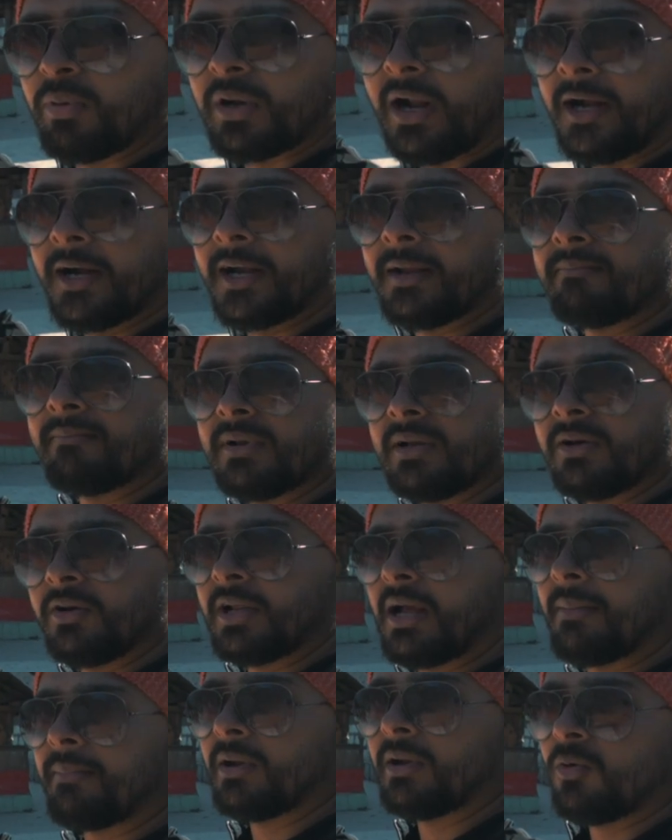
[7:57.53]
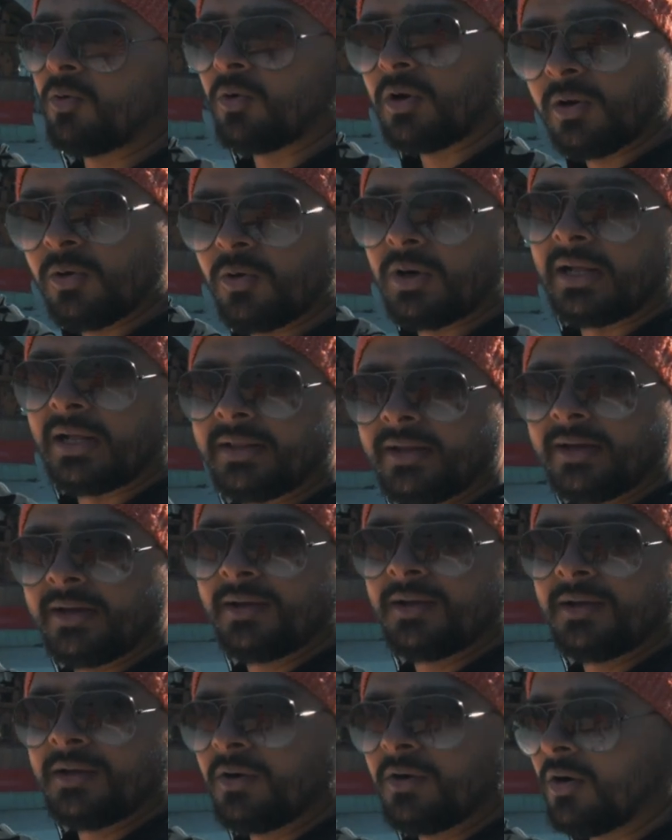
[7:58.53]
पुराना टेम्पल है और यहाँ पे लोकल लोग आते हैं
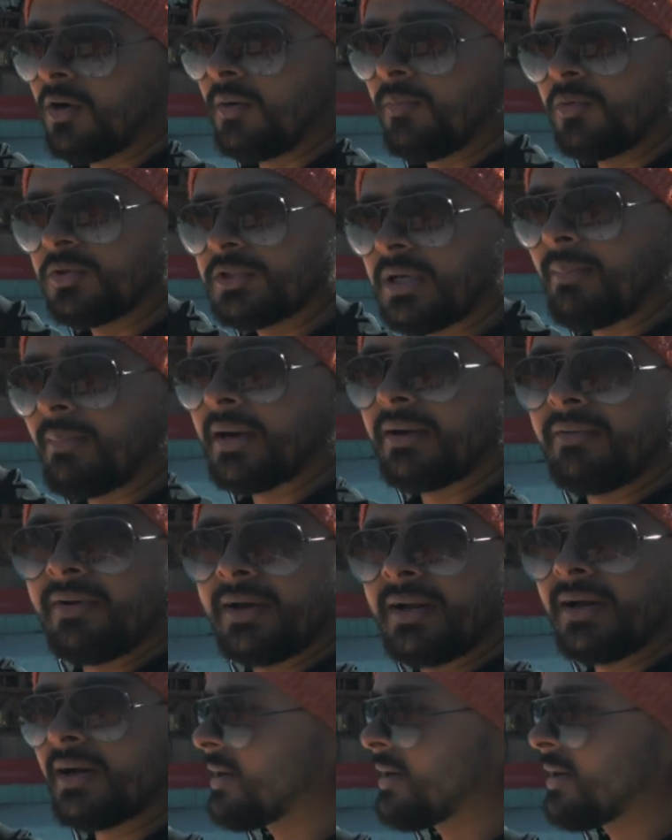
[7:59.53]
और पूजा पाठ वगैरह